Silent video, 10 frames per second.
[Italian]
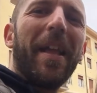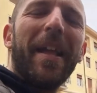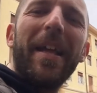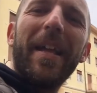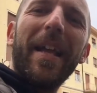
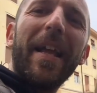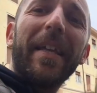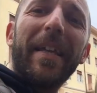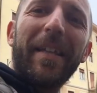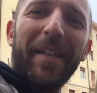sul mare,
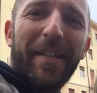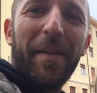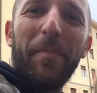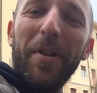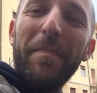cara.
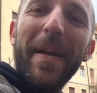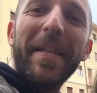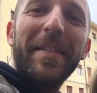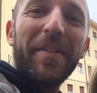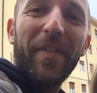Che poi Ciao. il
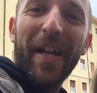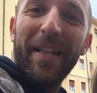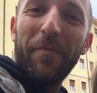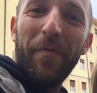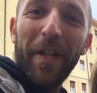mare significa
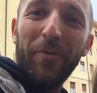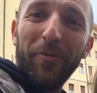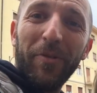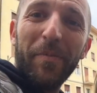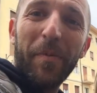che devo fare il
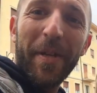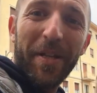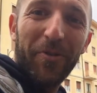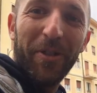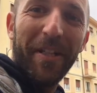turno di pomeriggio